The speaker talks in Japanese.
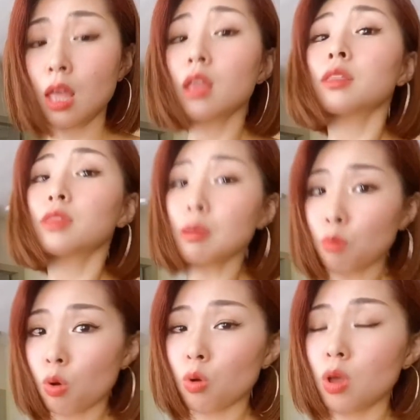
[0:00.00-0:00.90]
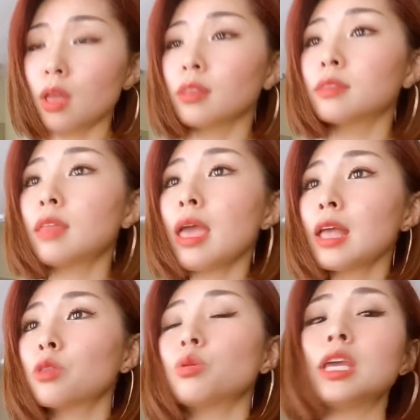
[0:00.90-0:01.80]
でも
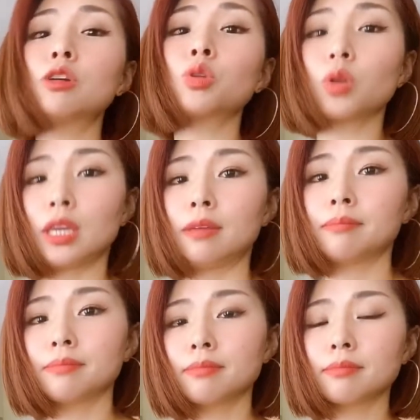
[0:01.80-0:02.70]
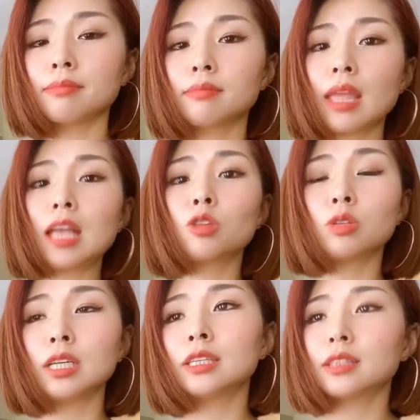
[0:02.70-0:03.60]
デートに行く時デートに
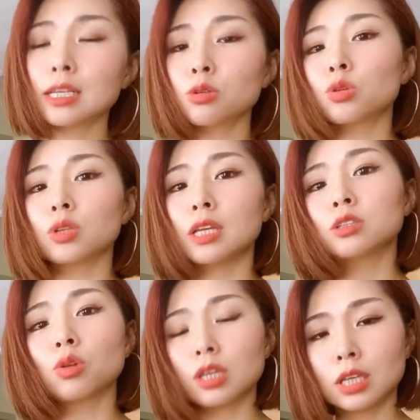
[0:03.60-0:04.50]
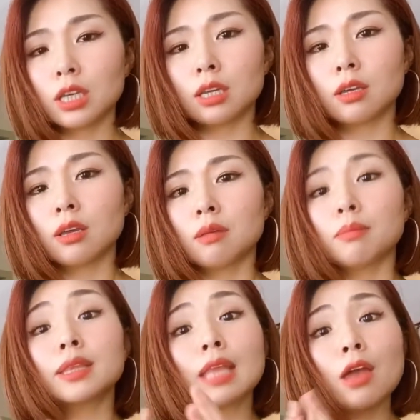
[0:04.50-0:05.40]
行って外に行く時に、まあ、
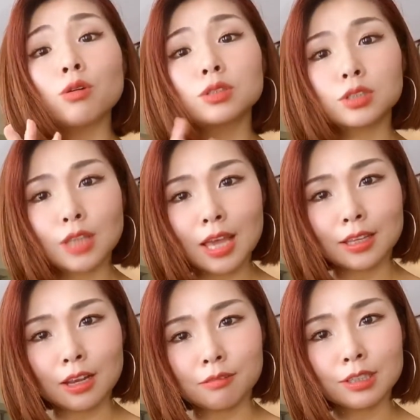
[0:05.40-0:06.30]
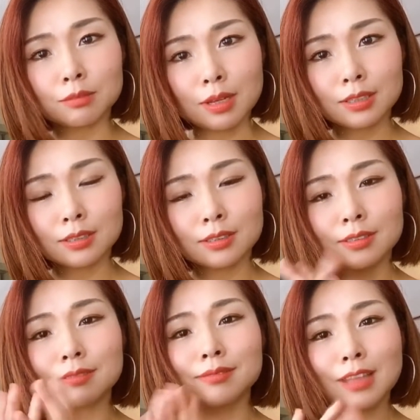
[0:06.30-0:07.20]
手をつないだりはします
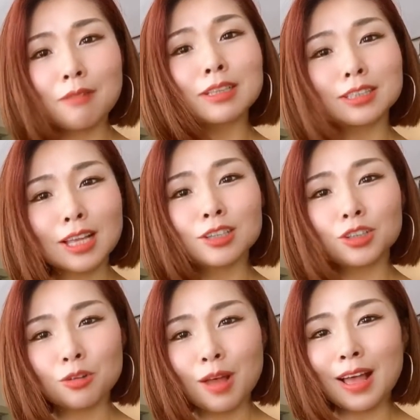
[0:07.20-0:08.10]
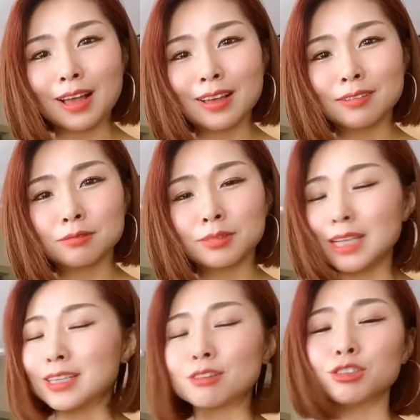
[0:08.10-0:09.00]
手はつなぐのは全
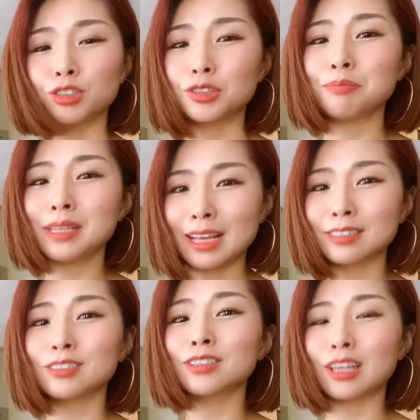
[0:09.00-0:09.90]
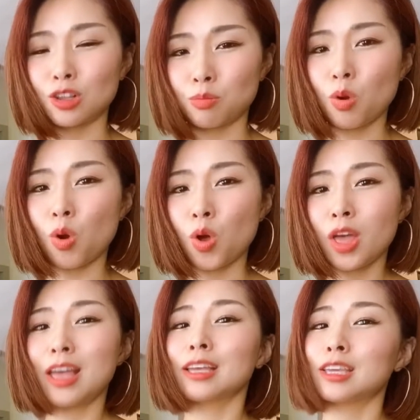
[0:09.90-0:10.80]
然普通みんなするけれども
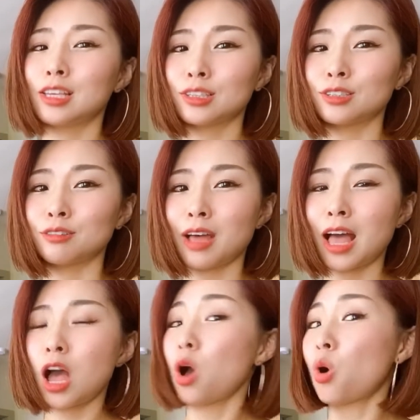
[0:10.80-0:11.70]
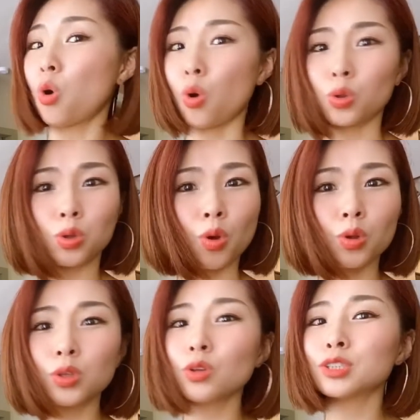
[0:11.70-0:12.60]
キスはほとん
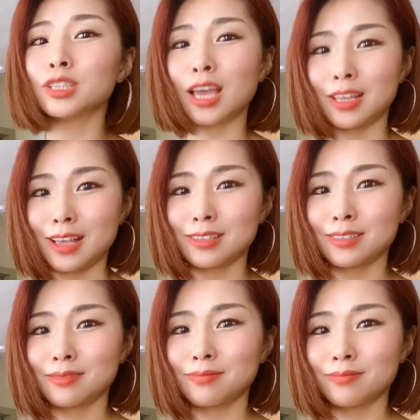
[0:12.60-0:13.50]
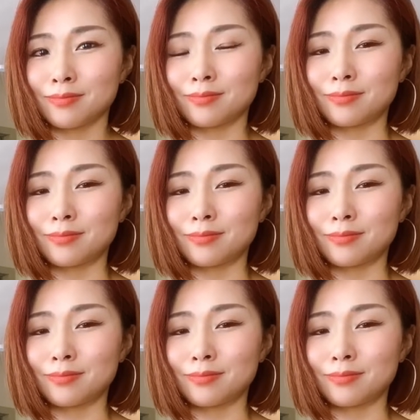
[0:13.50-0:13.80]
どしないです、うん、